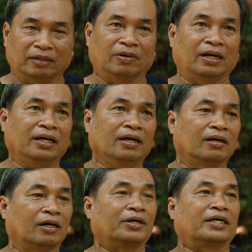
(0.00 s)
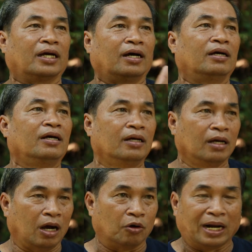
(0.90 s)
คิดว่าเอ๊ะเราน่าจะ
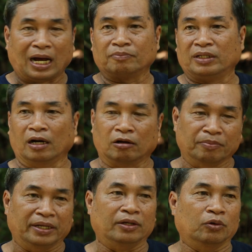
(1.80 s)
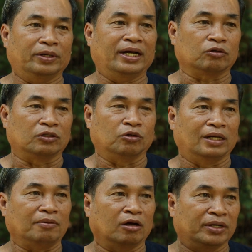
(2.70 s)
เอาน้ำที่เรามีอยู่เนี่ยต้นทุน
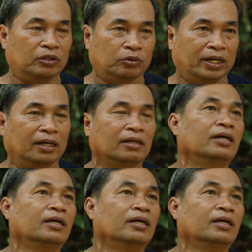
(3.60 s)
น้ำเรามีอยู่เนี่ย